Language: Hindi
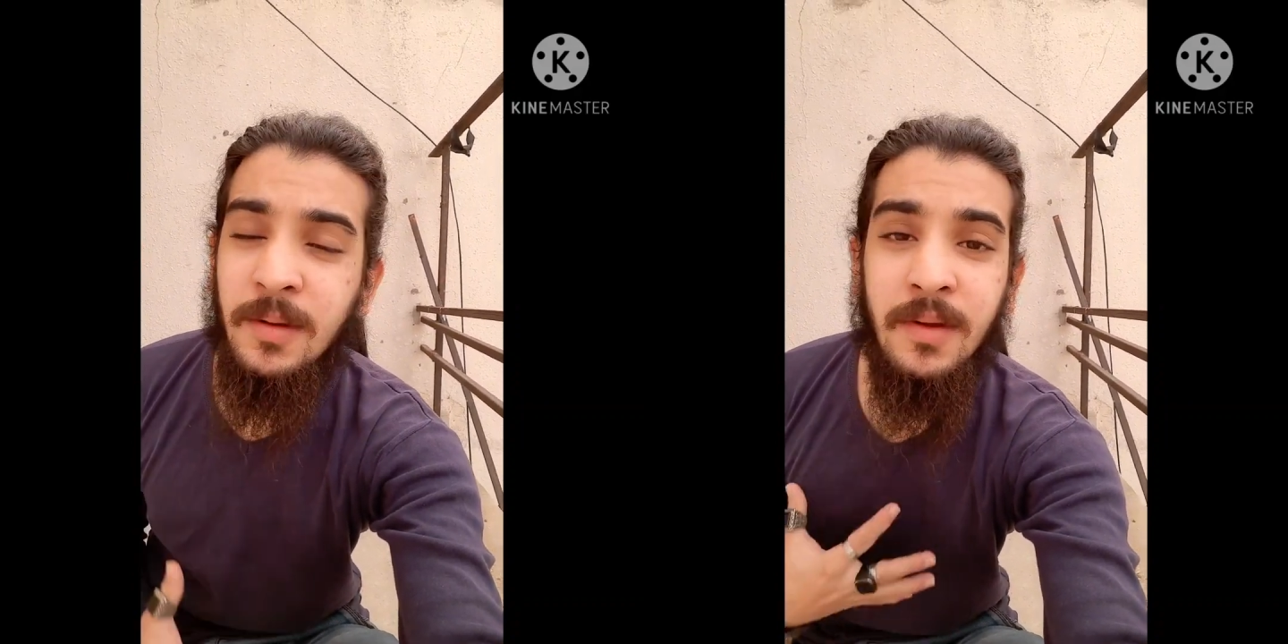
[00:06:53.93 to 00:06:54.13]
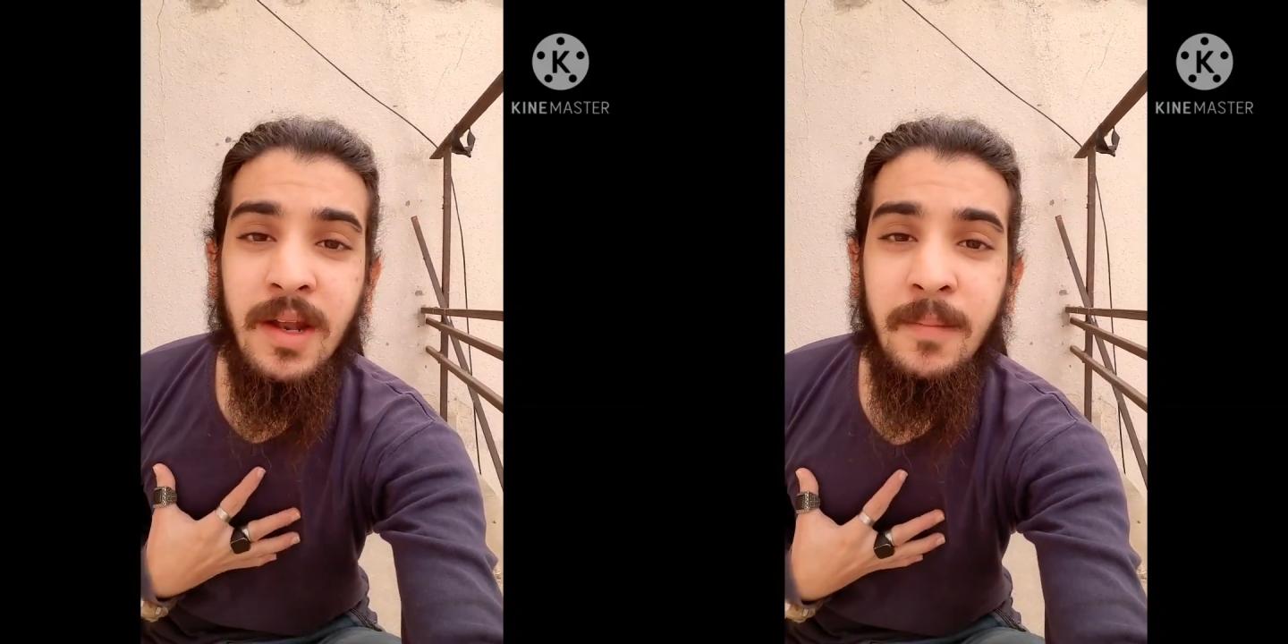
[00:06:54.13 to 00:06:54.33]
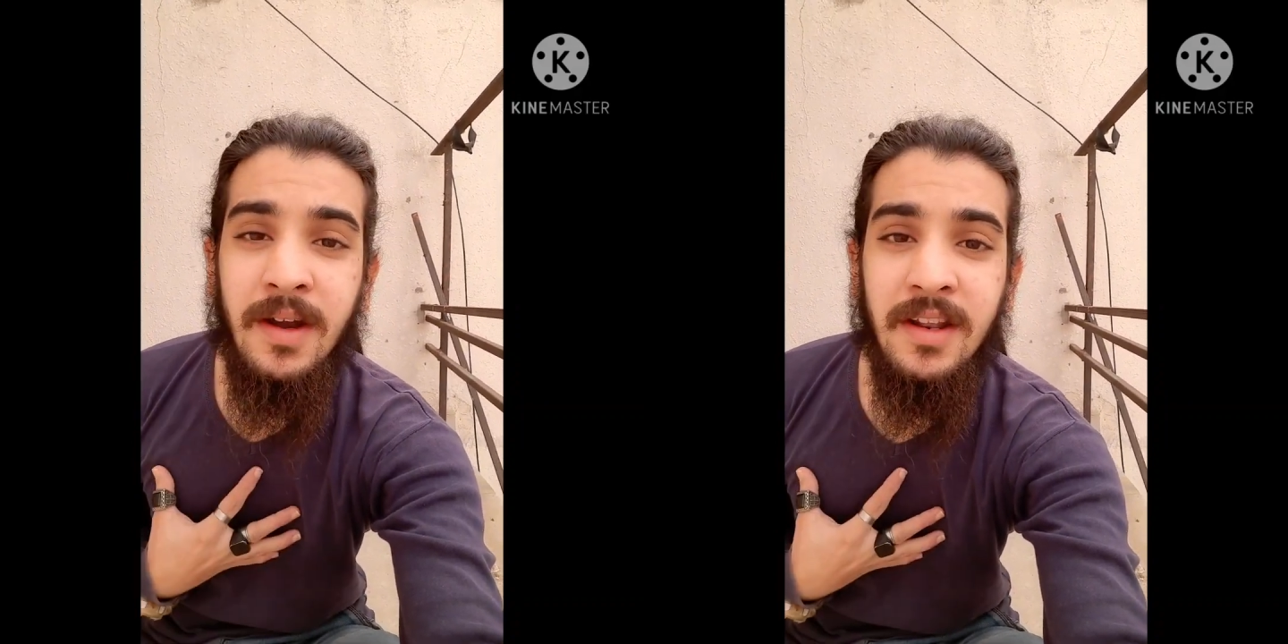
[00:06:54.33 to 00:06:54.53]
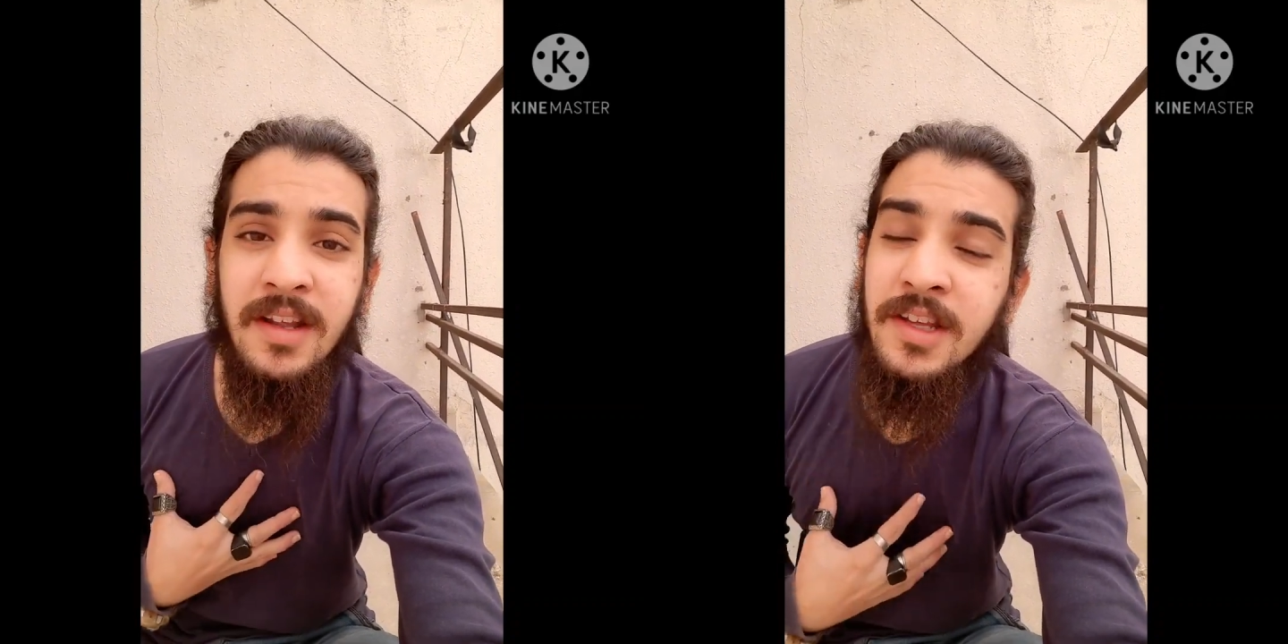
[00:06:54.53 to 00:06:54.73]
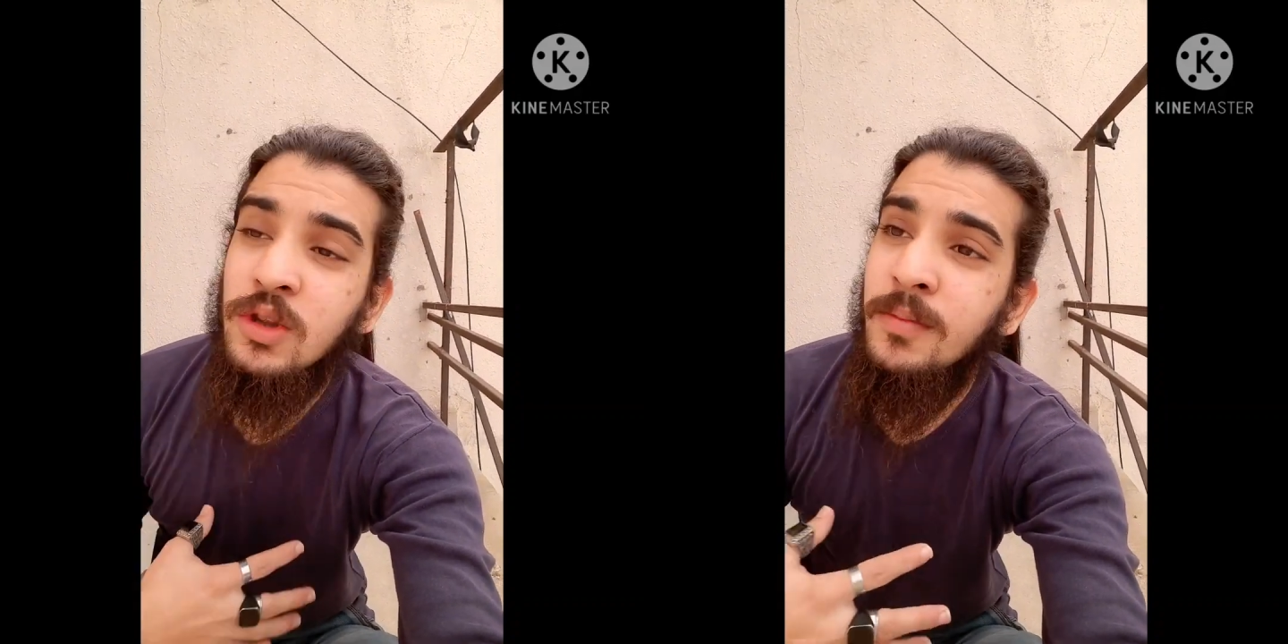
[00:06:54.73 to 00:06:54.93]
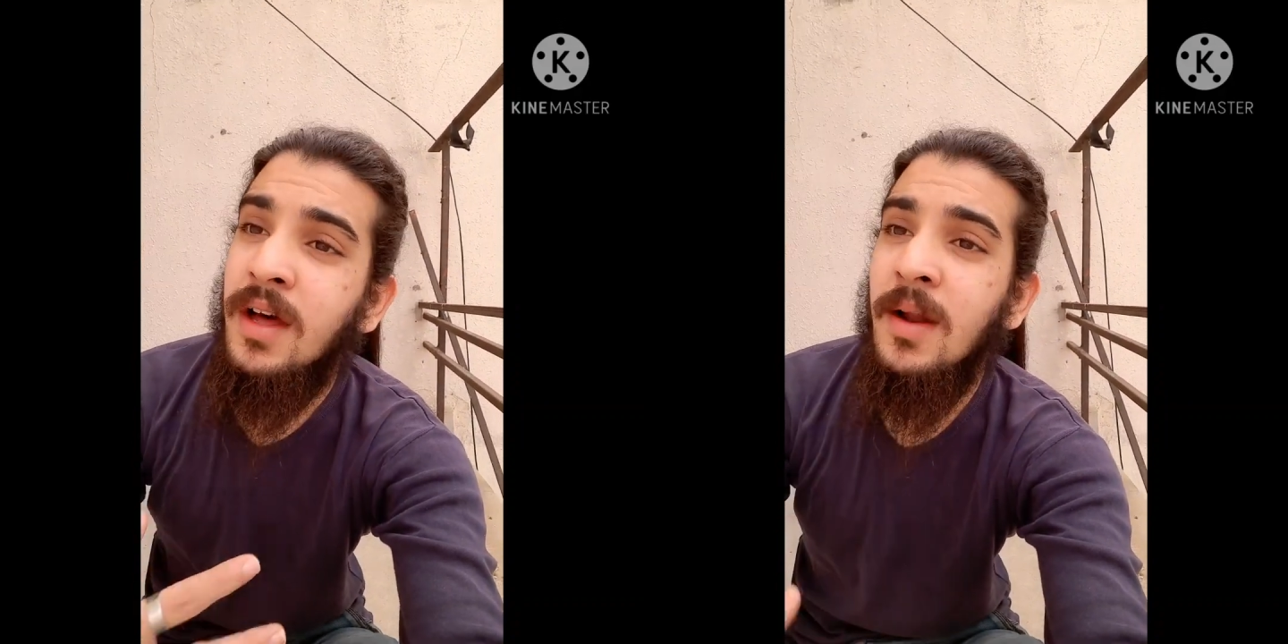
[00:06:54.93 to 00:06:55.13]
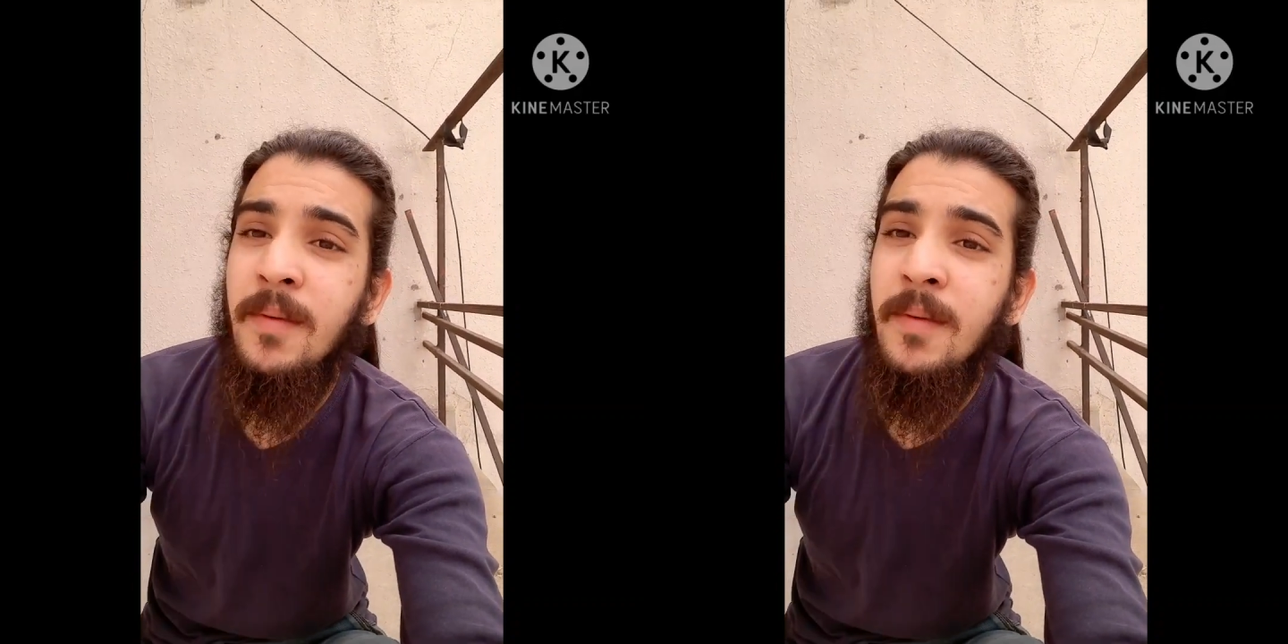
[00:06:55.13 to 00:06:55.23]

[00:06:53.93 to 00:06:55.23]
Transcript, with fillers: ये मेरा मैटर नहीं है तुम्हारा